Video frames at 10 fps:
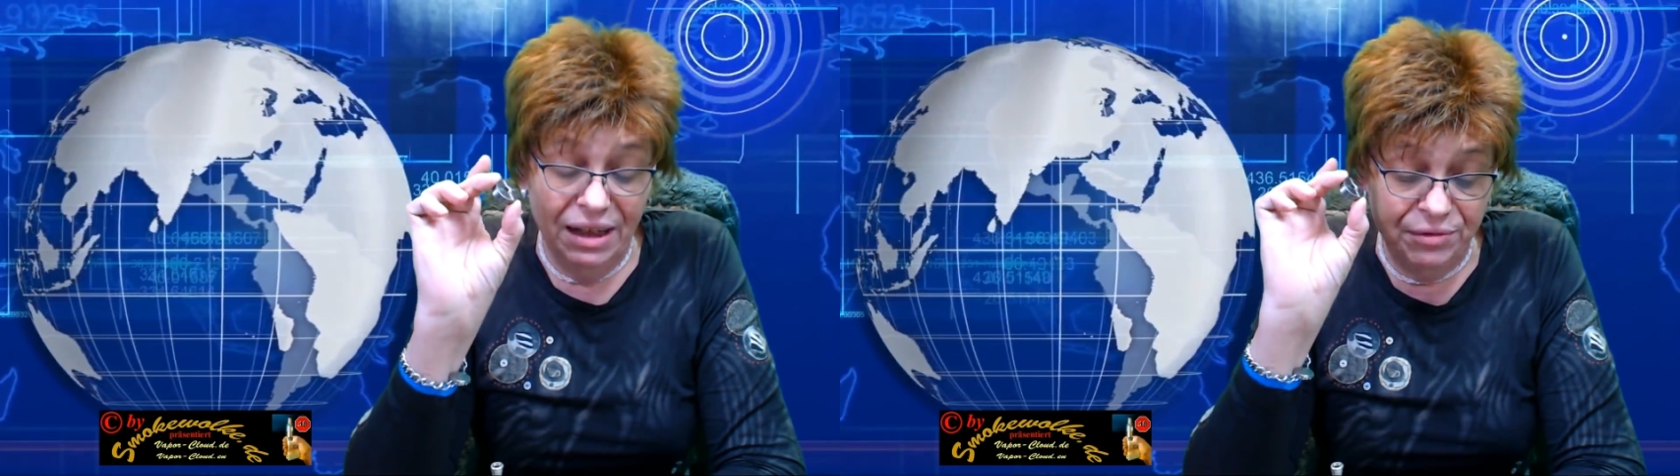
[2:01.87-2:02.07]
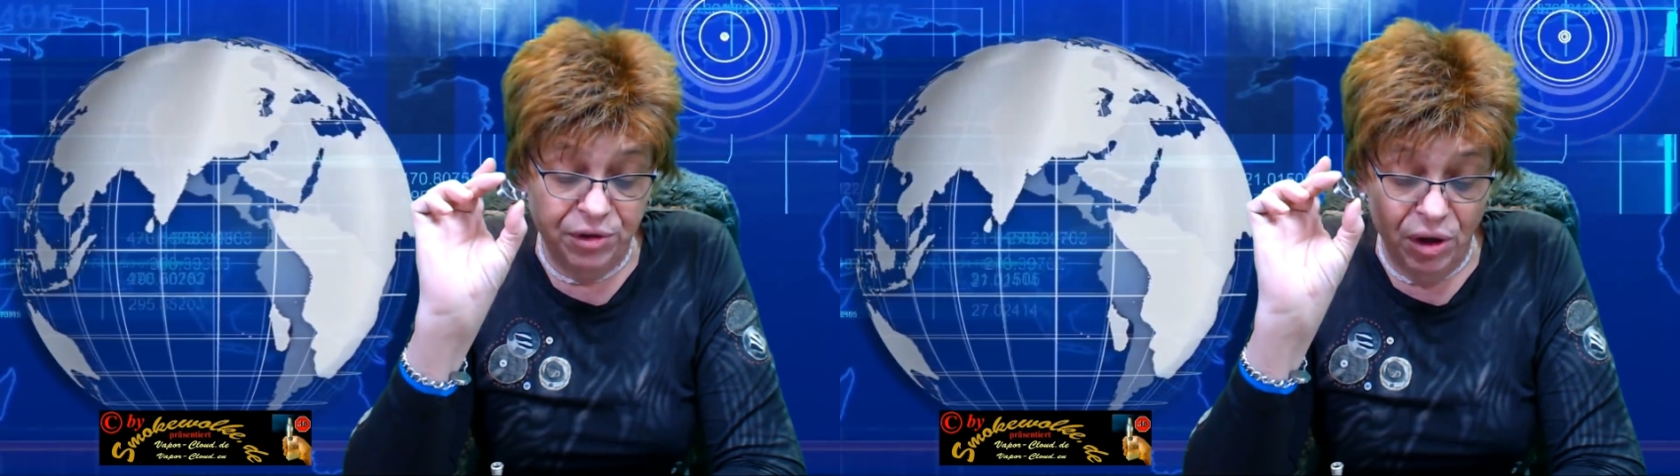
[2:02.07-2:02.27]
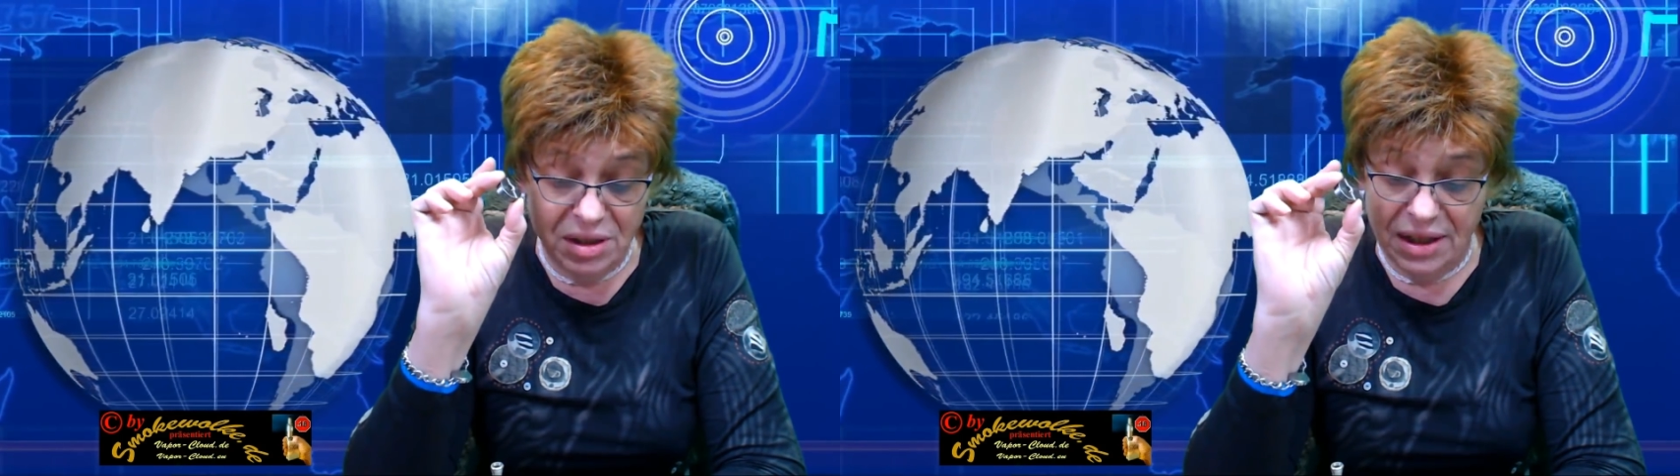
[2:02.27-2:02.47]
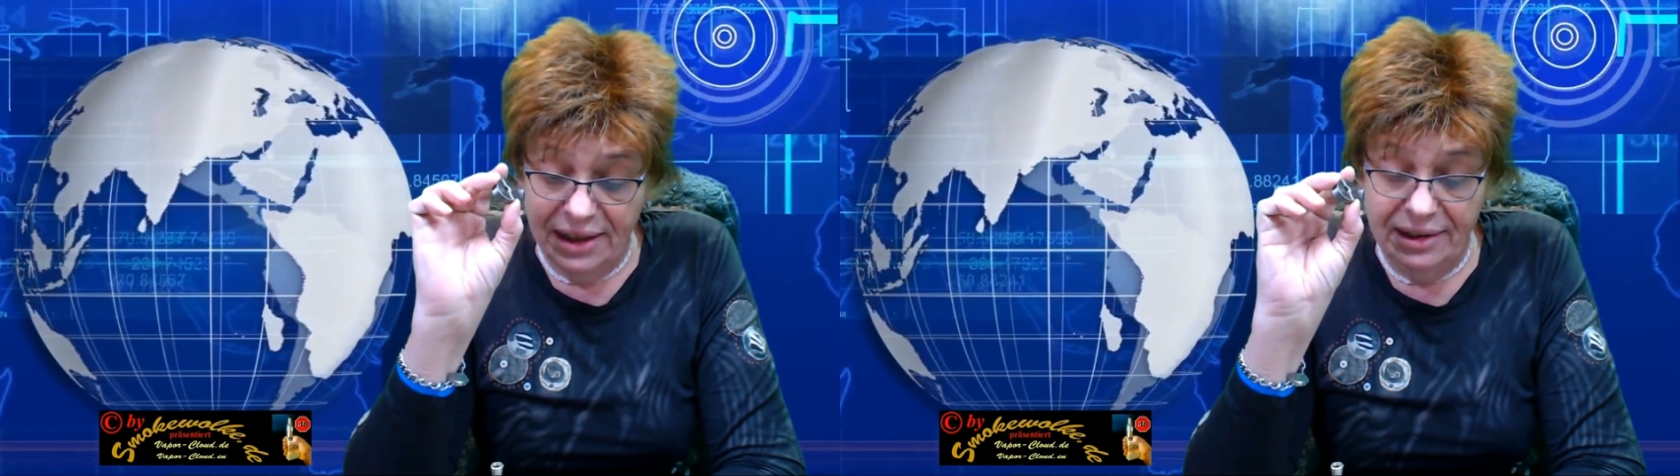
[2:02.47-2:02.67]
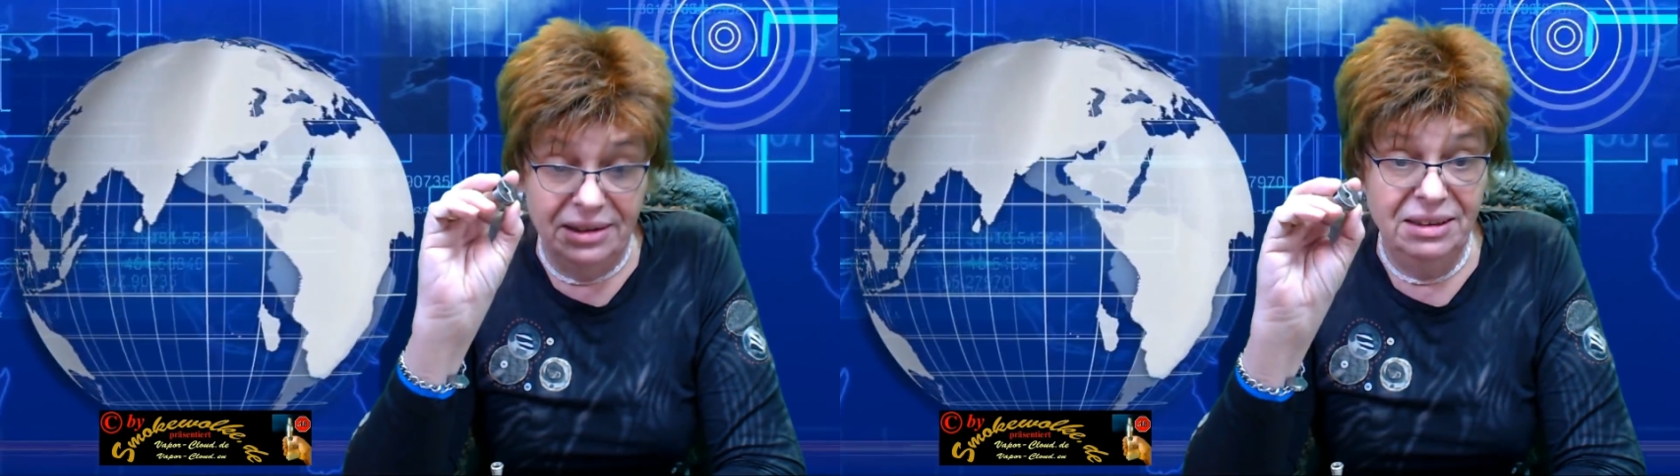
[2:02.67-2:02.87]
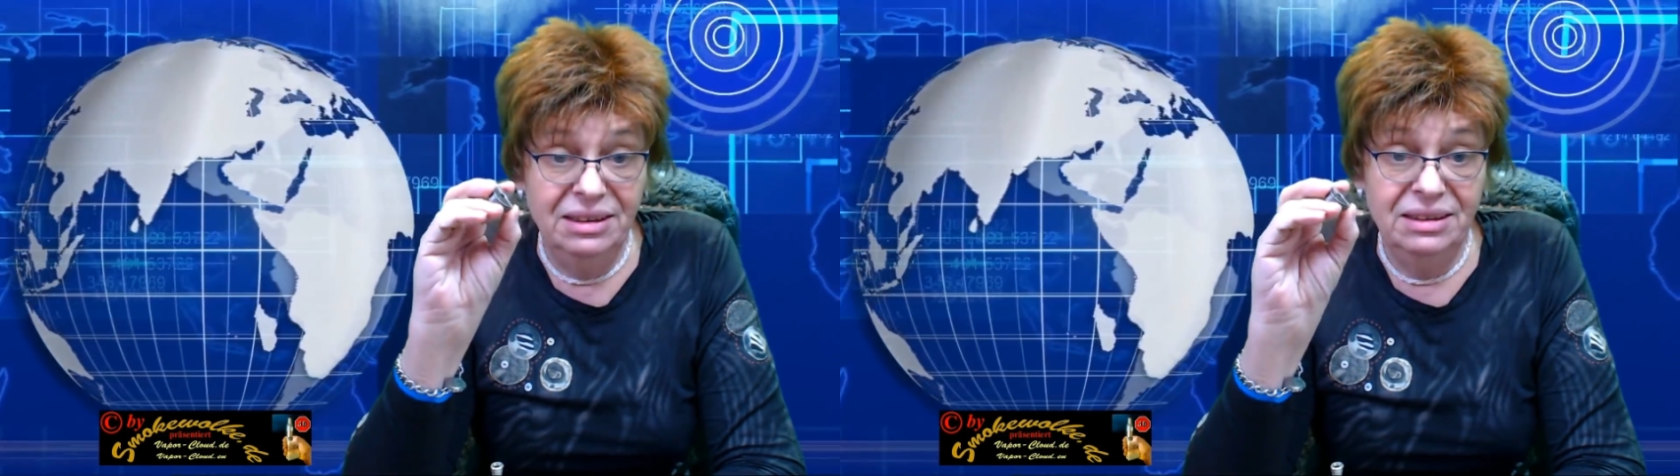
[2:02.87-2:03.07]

hat Vorteile,